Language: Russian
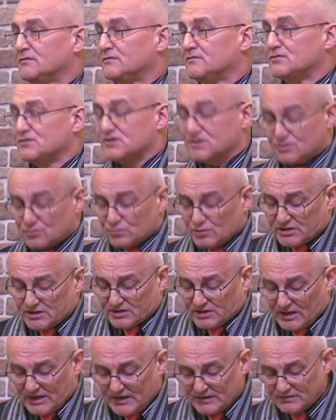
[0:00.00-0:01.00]

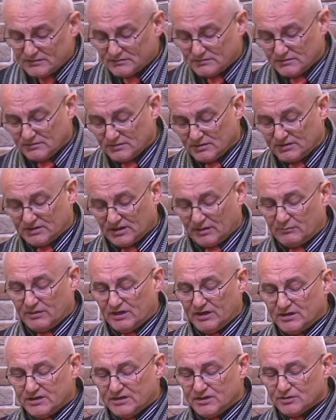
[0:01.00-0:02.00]
Суета и
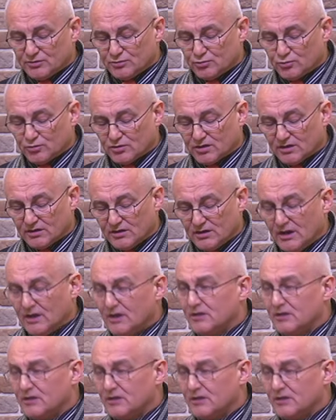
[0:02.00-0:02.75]
томление духа